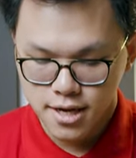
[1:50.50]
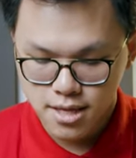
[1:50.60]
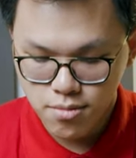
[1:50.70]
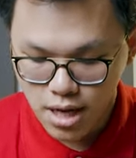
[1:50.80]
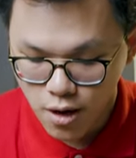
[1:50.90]

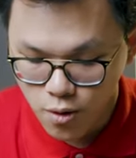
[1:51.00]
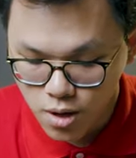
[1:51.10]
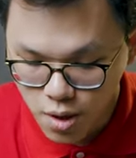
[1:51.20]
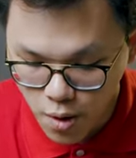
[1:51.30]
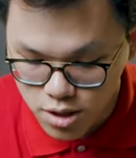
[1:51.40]
Tiếp theo,
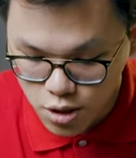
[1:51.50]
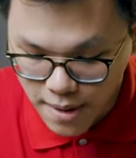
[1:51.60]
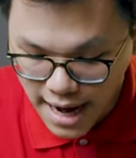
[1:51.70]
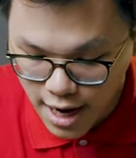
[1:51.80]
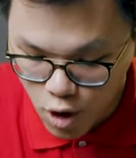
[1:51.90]
câu hỏi thứ
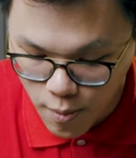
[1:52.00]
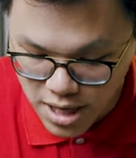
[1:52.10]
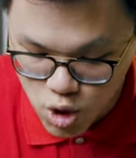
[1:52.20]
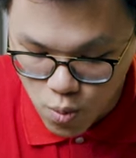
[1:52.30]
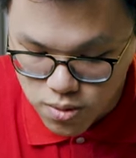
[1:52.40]
3 của
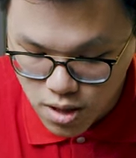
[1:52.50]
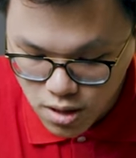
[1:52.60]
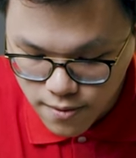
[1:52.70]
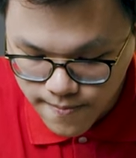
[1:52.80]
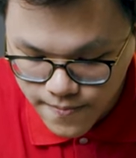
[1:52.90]
bạn Tùng Đức.
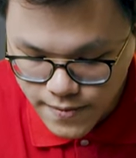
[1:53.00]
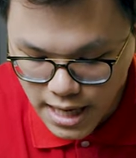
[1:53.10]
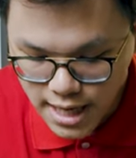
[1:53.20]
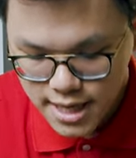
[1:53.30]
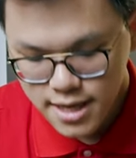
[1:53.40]

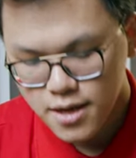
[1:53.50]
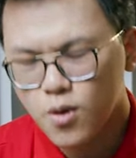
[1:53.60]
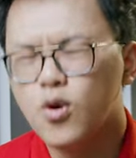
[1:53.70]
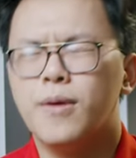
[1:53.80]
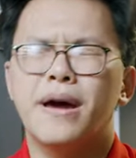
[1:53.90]

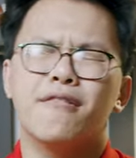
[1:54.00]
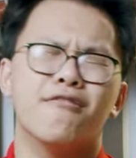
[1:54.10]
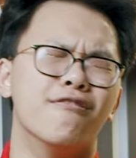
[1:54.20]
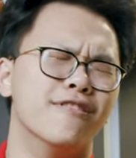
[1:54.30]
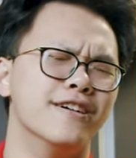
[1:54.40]
Ôi bạn
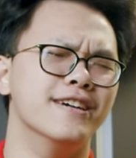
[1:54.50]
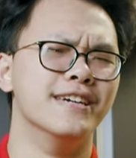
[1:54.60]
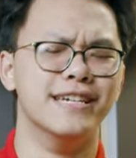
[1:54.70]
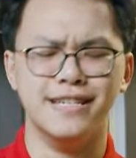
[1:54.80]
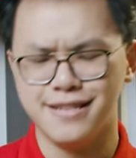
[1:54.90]
ơi,
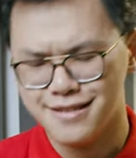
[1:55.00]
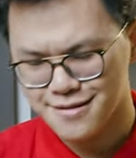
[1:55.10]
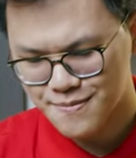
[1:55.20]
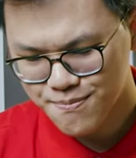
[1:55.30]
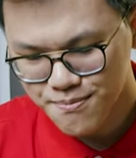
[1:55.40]

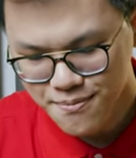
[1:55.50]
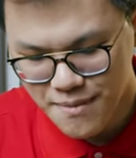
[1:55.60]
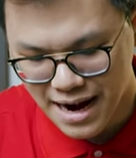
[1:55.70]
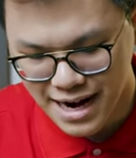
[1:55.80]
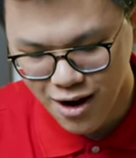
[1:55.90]

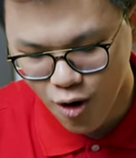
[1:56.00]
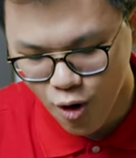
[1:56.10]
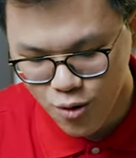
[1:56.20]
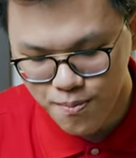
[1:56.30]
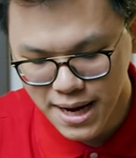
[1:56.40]
bạn đang có
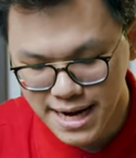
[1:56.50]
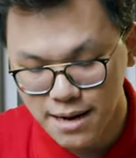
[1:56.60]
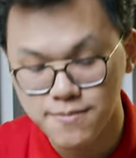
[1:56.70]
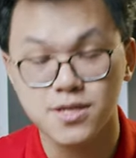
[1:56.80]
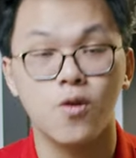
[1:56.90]
con
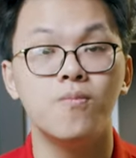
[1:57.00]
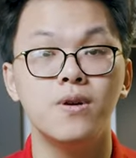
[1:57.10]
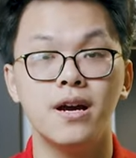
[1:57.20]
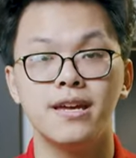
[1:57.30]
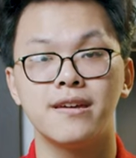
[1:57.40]

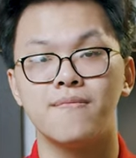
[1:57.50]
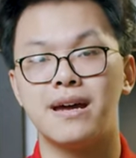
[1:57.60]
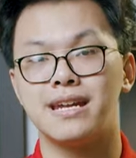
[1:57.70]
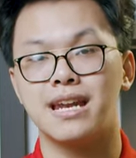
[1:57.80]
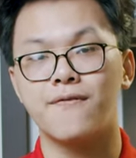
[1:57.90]
B560,
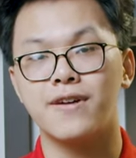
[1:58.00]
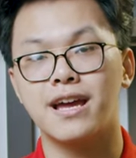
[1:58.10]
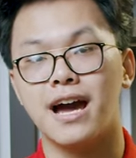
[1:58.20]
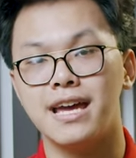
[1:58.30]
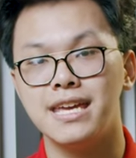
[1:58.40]
bạn định lắp với
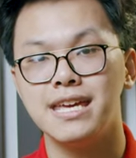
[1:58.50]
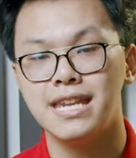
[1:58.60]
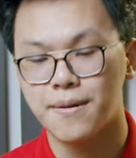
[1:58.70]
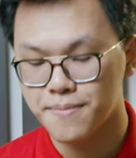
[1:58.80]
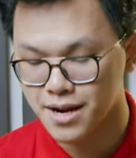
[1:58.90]
cả
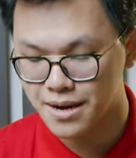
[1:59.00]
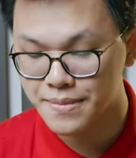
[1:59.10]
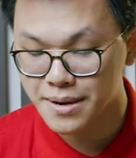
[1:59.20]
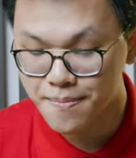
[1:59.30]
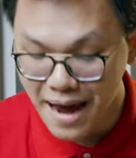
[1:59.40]
i5 đời
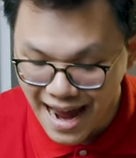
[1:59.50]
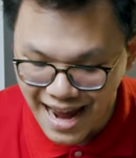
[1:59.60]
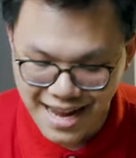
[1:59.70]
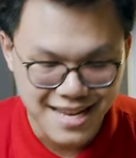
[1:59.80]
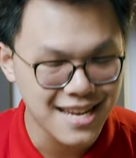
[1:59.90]

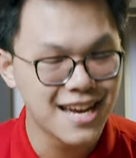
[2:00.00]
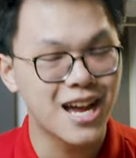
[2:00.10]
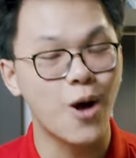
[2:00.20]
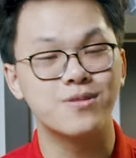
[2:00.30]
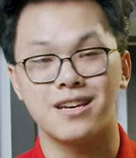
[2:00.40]
13.
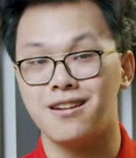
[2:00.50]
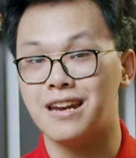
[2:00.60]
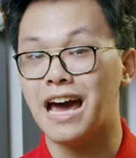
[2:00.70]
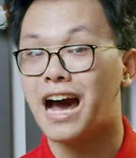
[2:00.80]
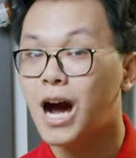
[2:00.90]
Câu trả lời
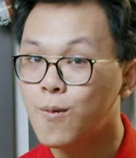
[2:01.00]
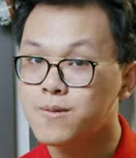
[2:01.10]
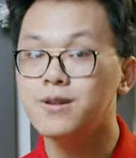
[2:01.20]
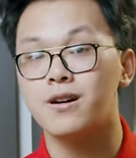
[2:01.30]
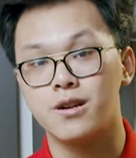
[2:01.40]
là
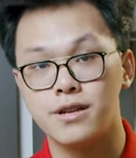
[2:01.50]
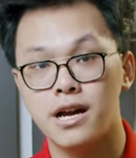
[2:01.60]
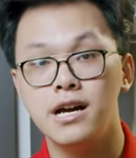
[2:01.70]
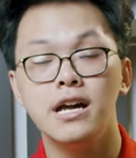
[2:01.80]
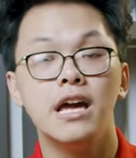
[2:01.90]
không được đâu
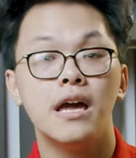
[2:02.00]
nhá.